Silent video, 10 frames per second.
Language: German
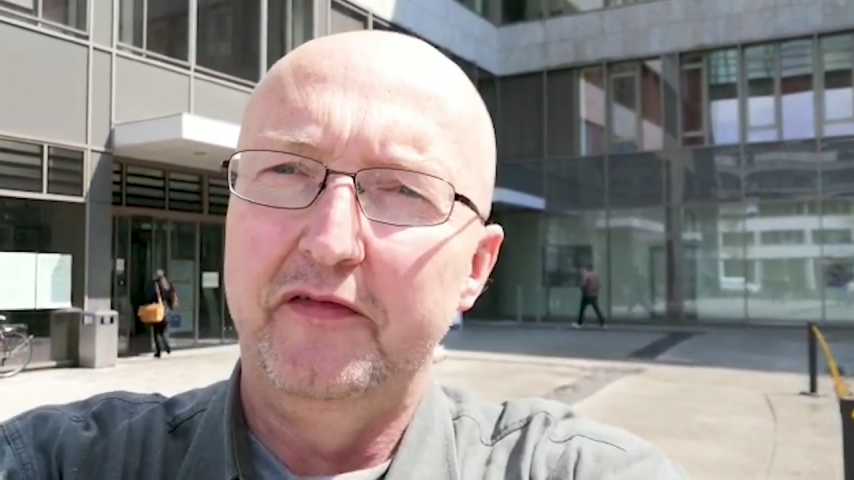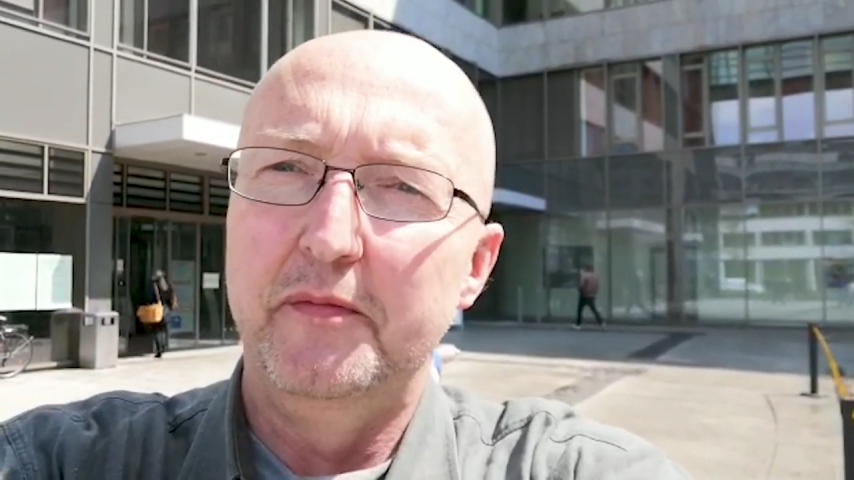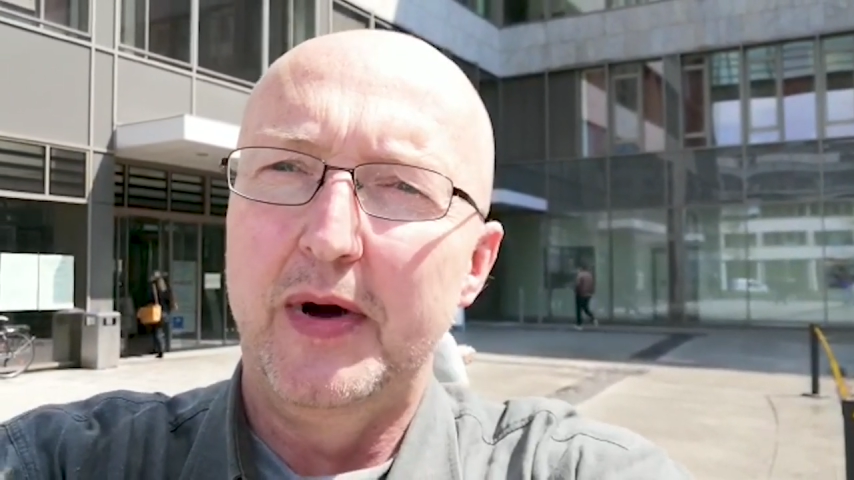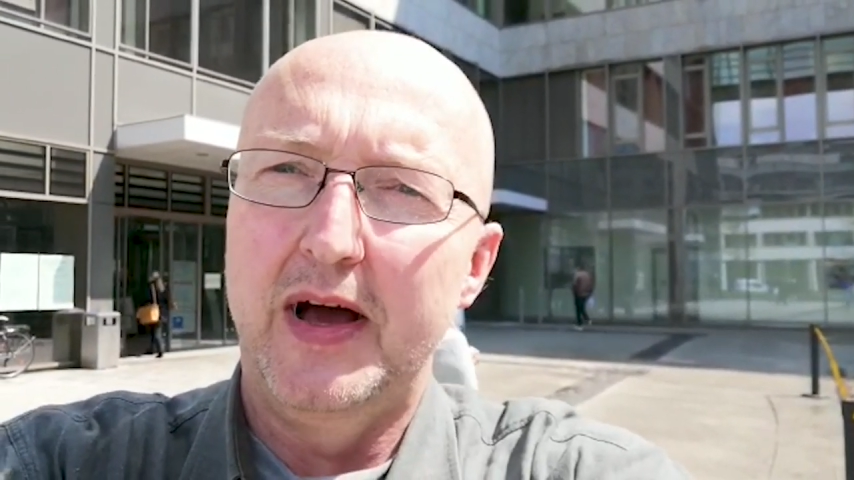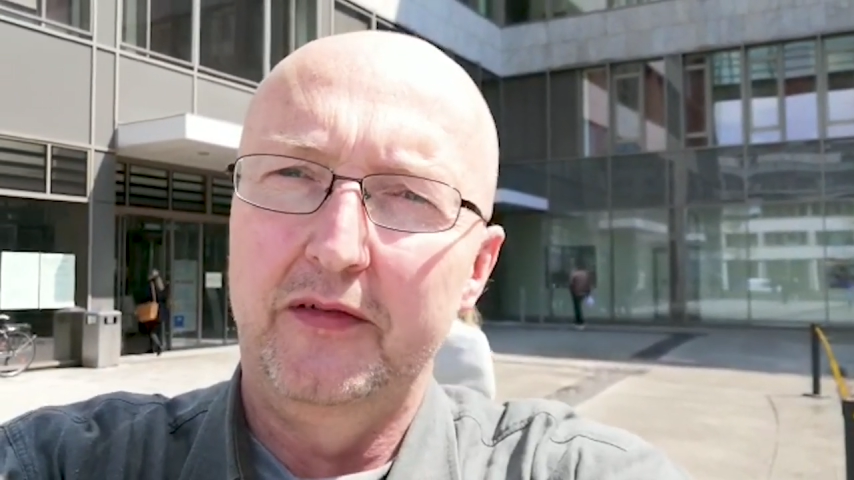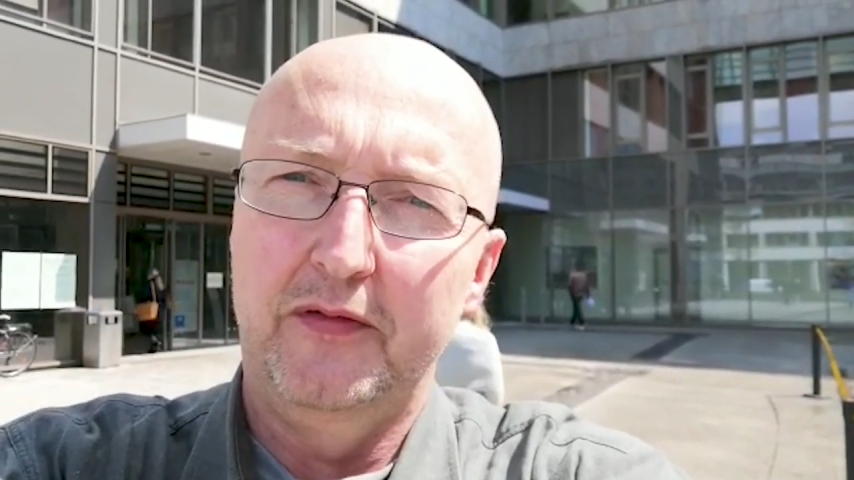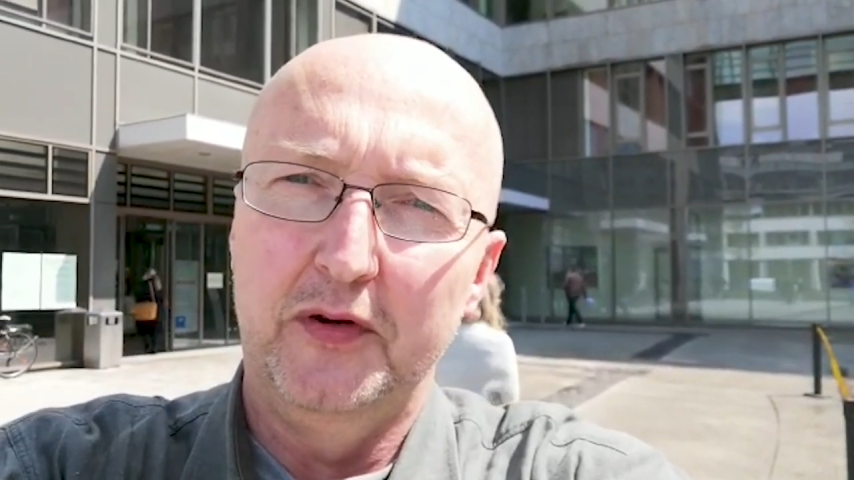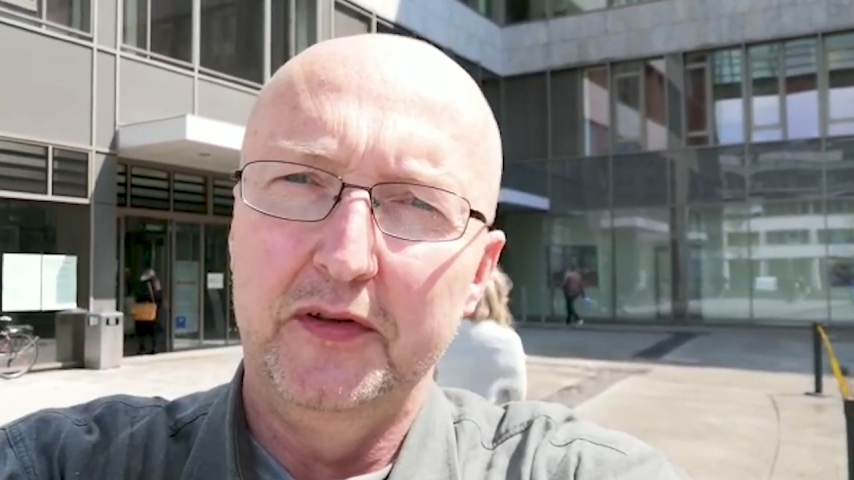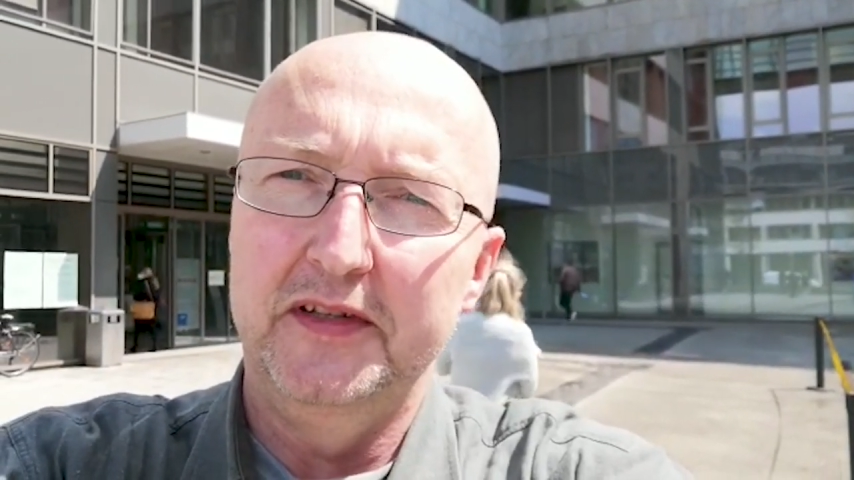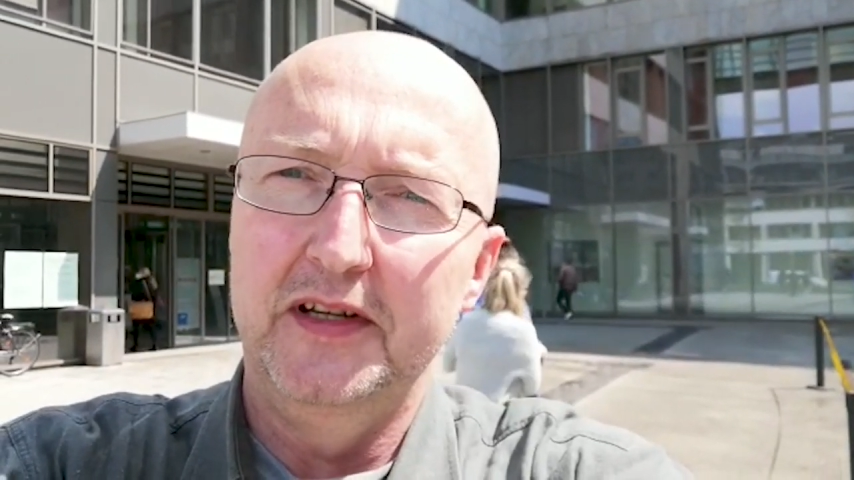offenbar
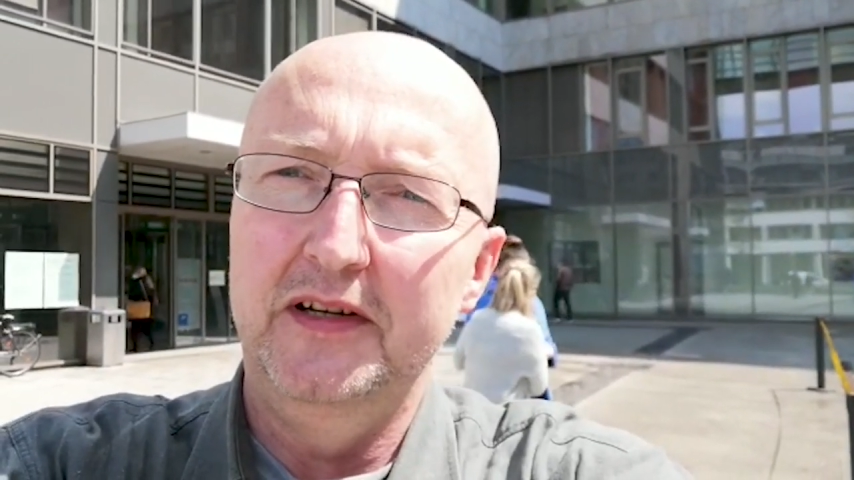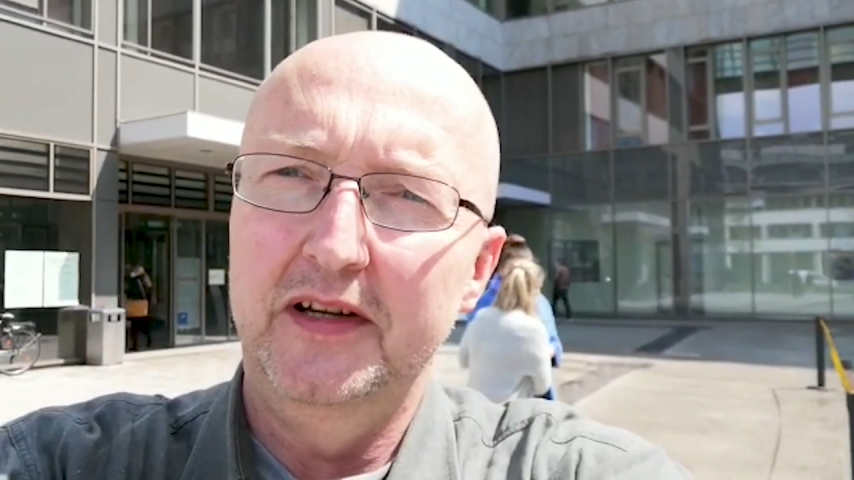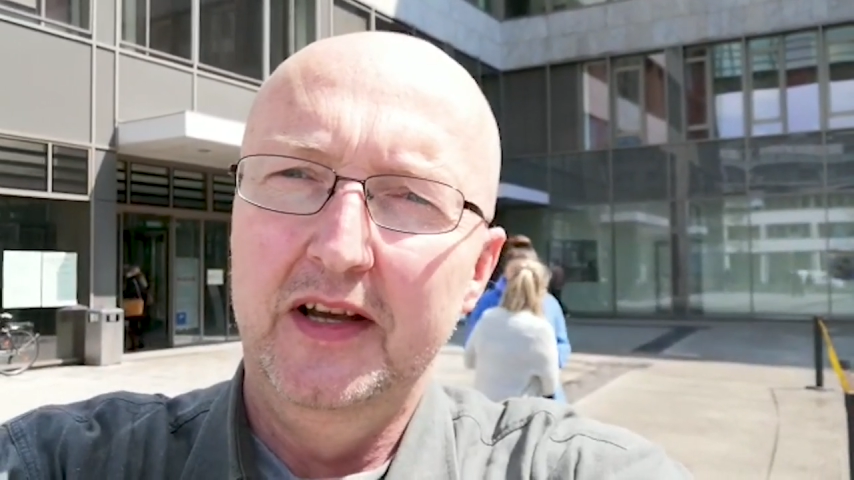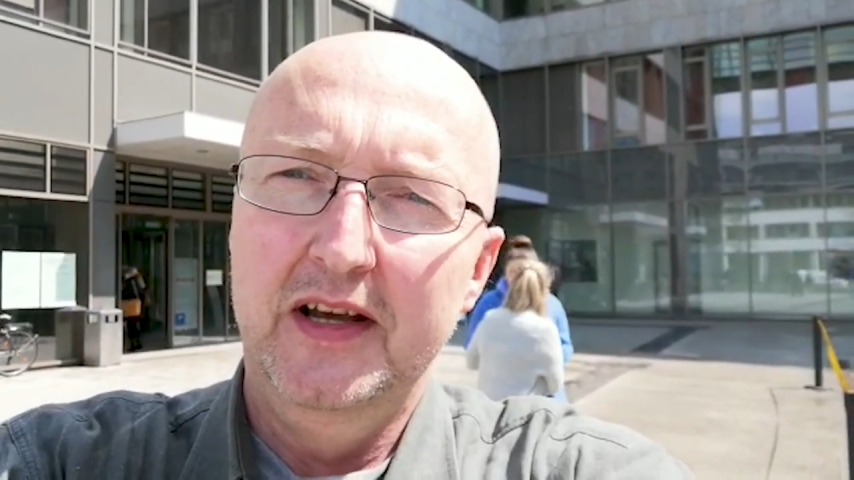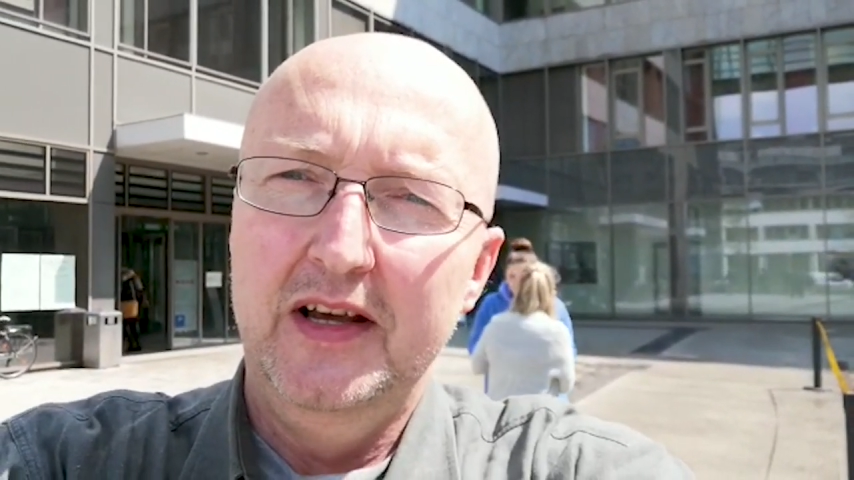geworden sind.